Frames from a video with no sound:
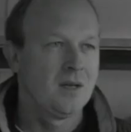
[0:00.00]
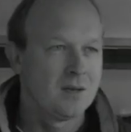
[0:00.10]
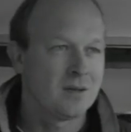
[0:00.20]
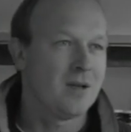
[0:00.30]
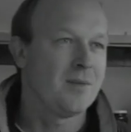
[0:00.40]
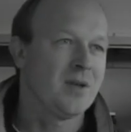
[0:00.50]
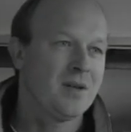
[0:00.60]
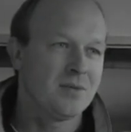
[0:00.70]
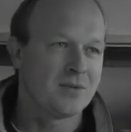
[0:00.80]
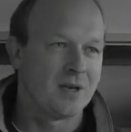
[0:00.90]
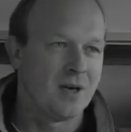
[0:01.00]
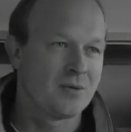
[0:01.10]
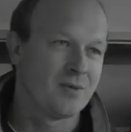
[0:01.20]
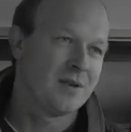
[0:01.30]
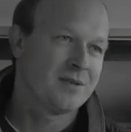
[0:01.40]
To dla mnie dobrze,
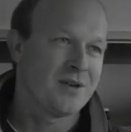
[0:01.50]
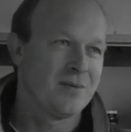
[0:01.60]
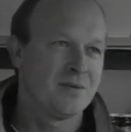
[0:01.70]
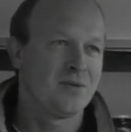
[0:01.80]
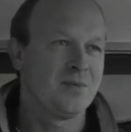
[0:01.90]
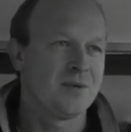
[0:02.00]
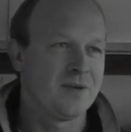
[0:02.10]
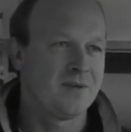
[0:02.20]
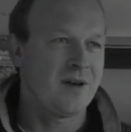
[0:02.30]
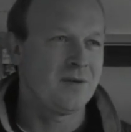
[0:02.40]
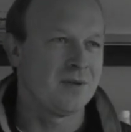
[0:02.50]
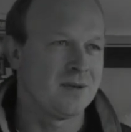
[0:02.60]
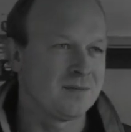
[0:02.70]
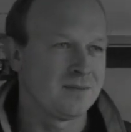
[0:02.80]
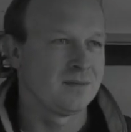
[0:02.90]
akurat chciałbym kupić nowe auto.
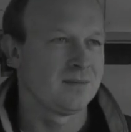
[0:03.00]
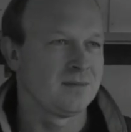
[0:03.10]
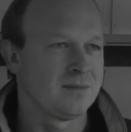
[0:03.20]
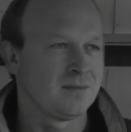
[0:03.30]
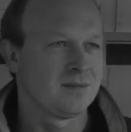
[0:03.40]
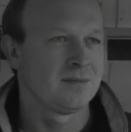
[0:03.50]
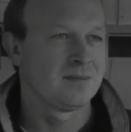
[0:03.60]
Oby więcej